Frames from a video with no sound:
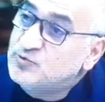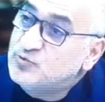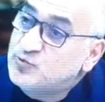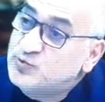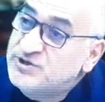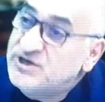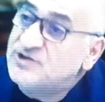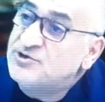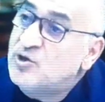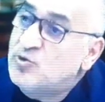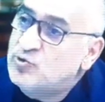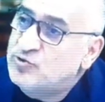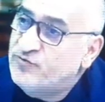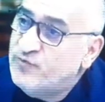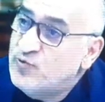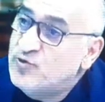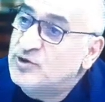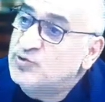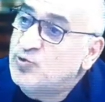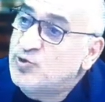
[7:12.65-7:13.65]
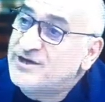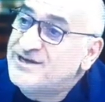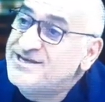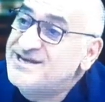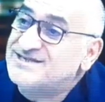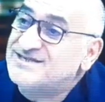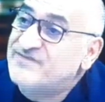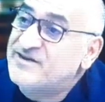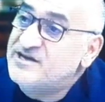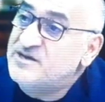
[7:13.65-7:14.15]
У тех народов, у которых
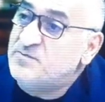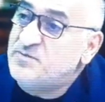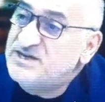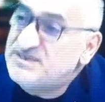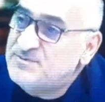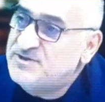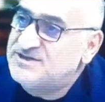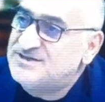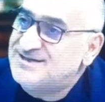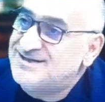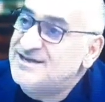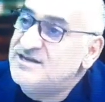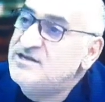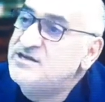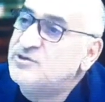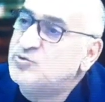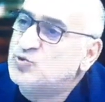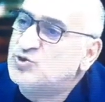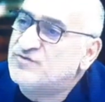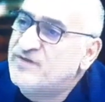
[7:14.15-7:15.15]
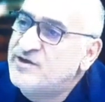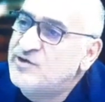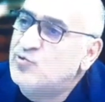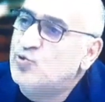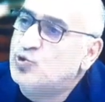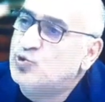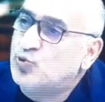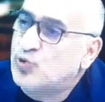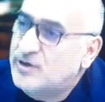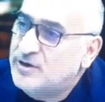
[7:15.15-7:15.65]
нет своей письменности, нету своей
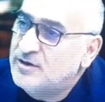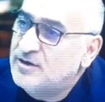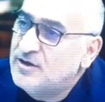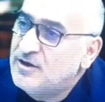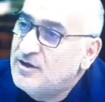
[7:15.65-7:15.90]
культуры.